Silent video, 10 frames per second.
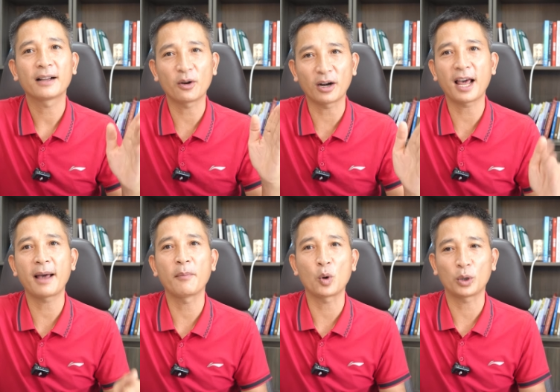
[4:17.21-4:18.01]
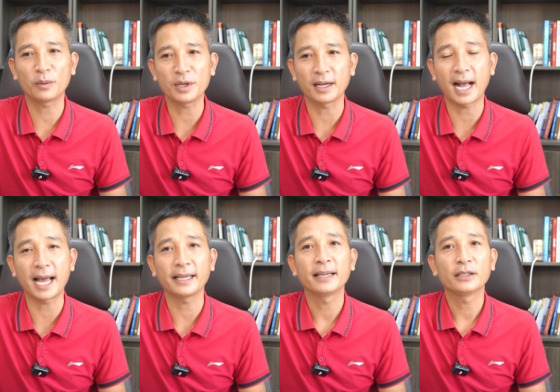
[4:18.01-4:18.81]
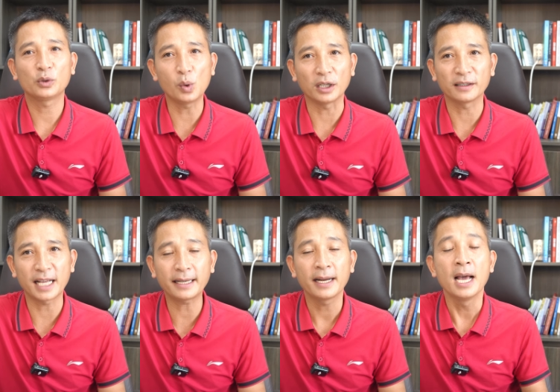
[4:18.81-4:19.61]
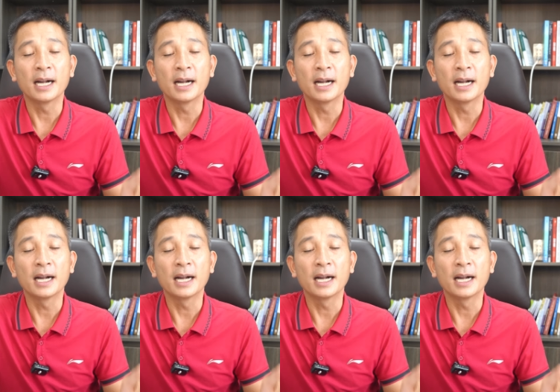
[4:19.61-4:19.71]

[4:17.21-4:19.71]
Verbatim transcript: Đó là một trong những cái xu hướng thứ nhất.